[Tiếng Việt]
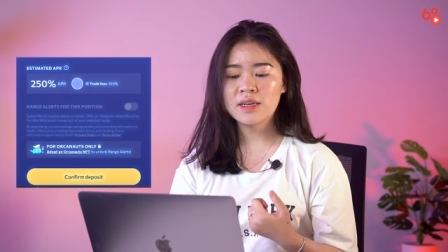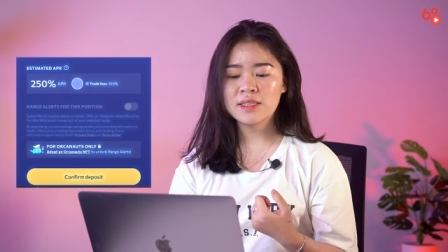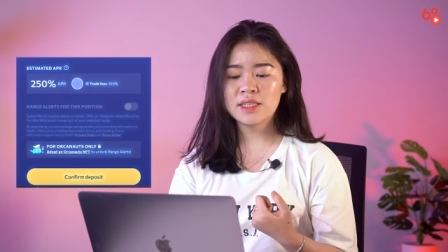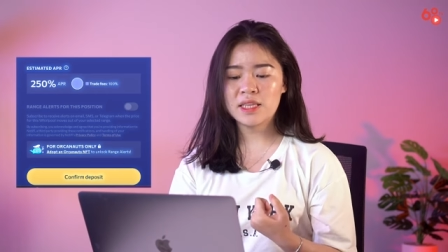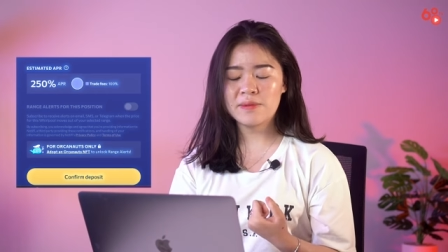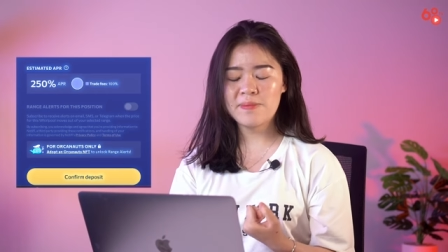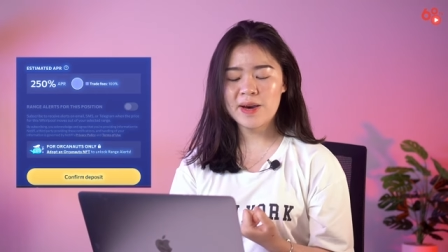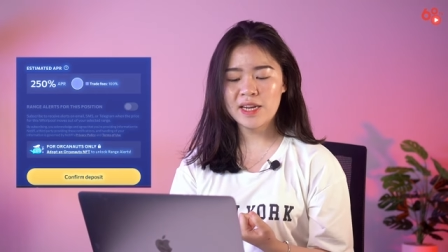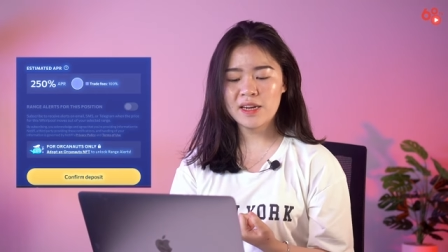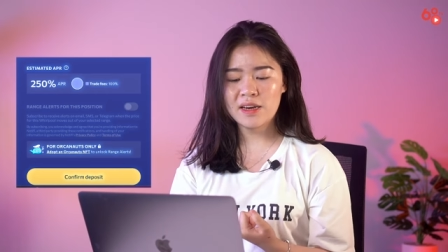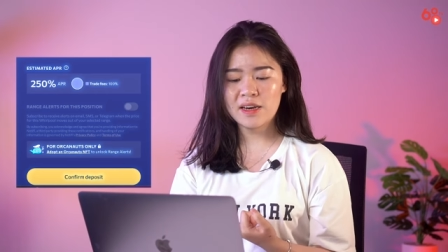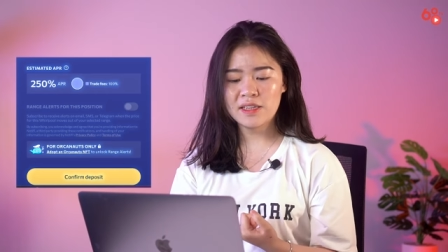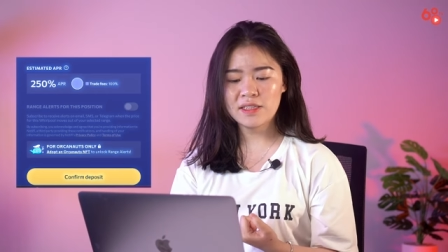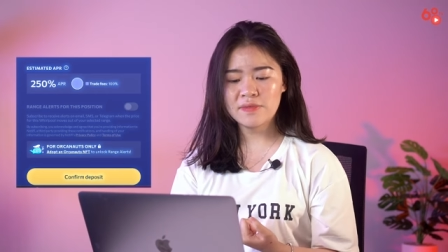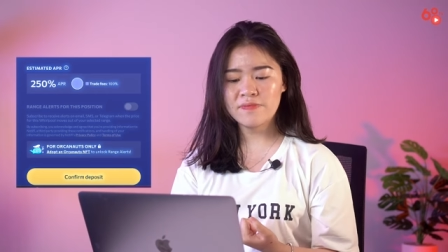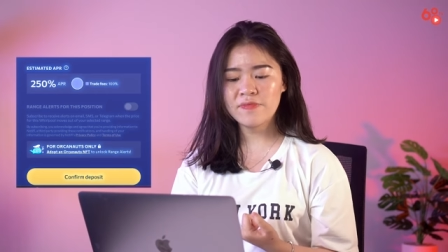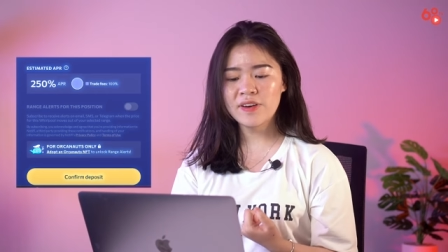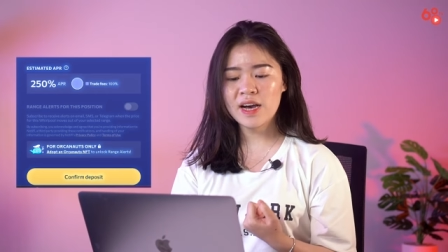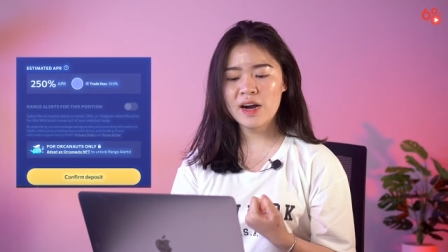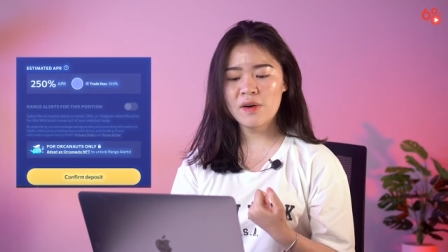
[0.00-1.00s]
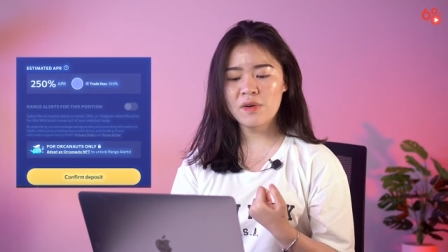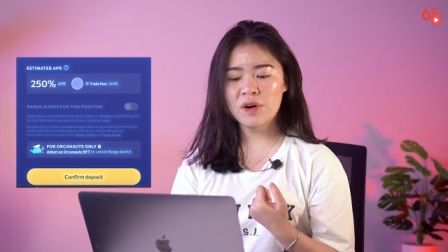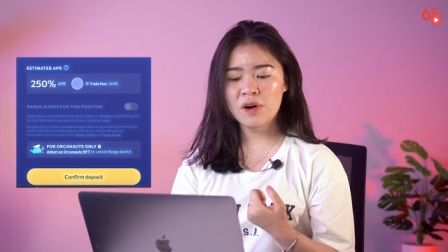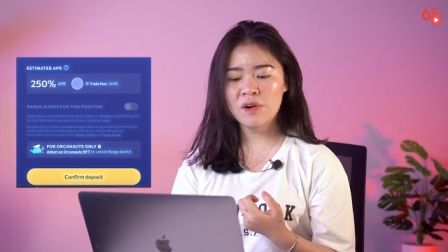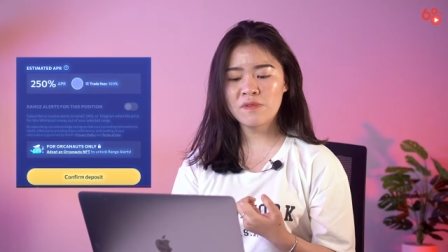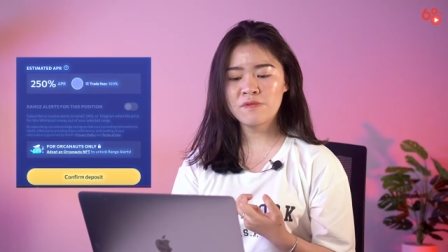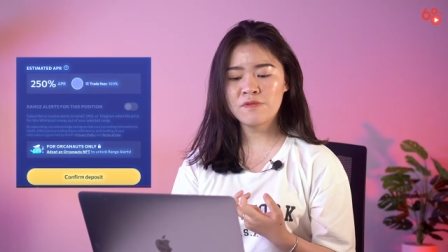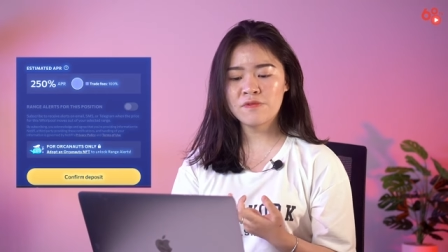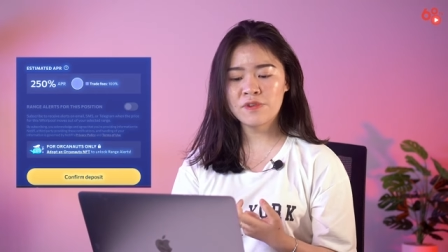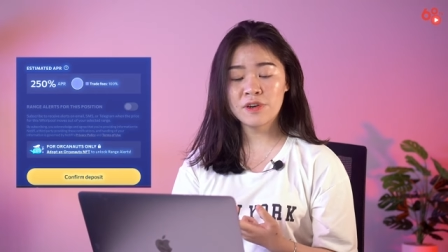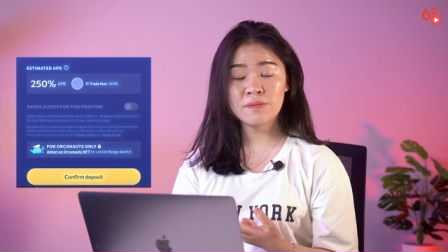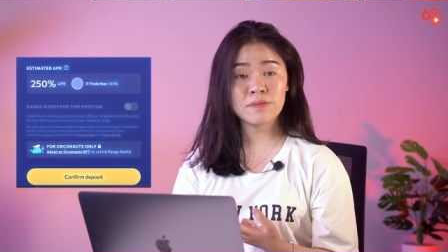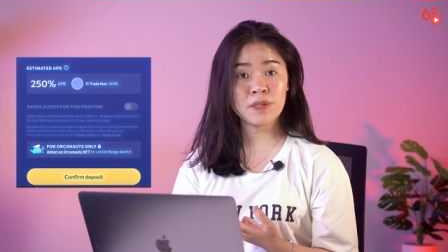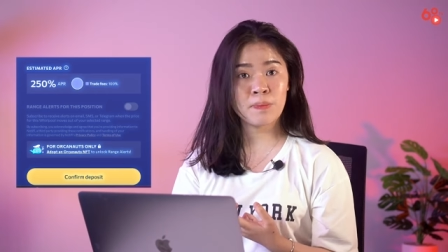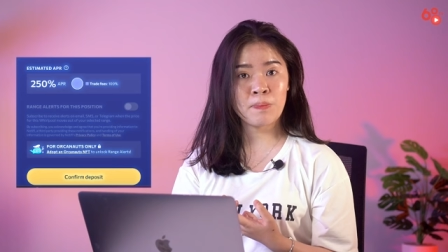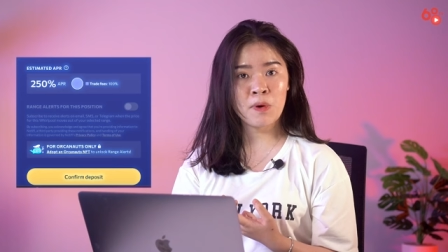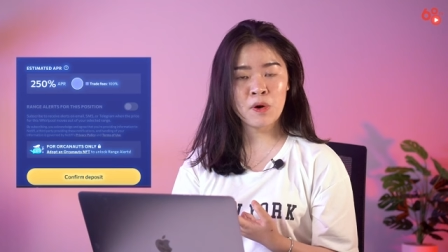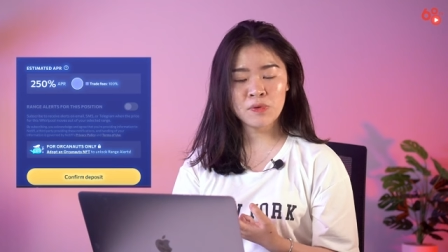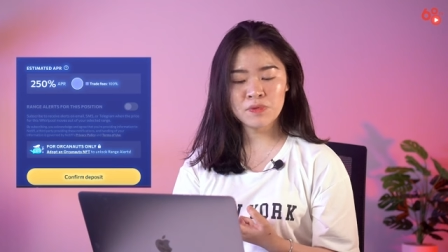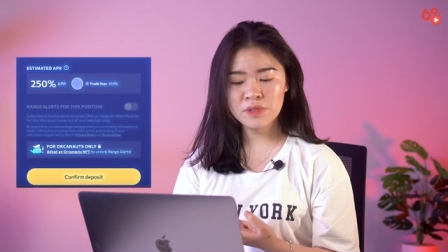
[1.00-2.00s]
thì bạn ấn vào confirm
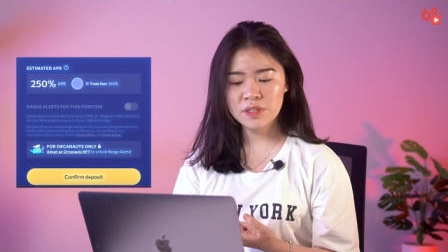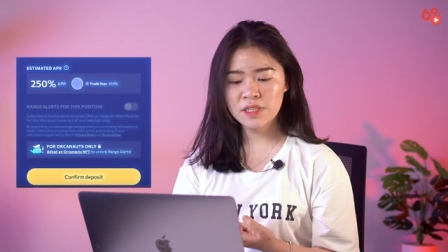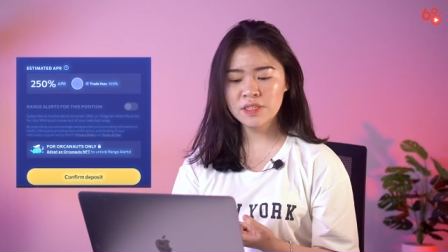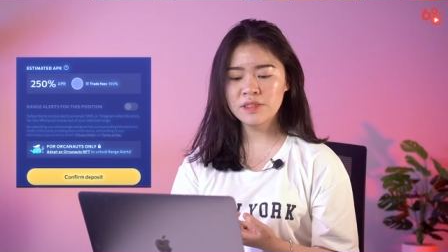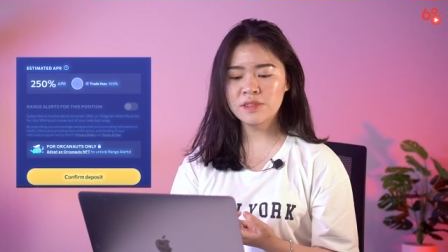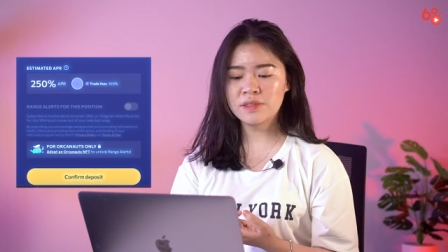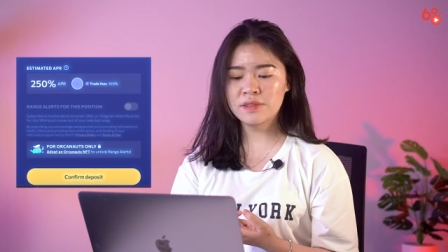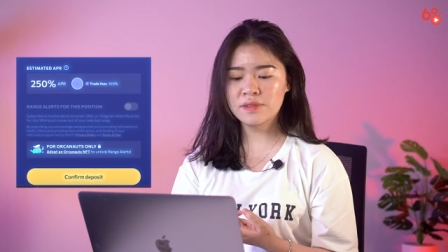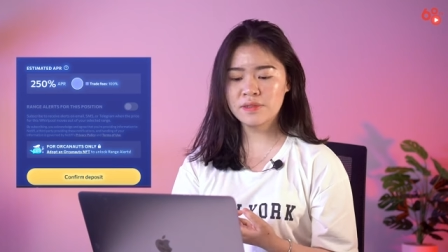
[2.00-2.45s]
deposit.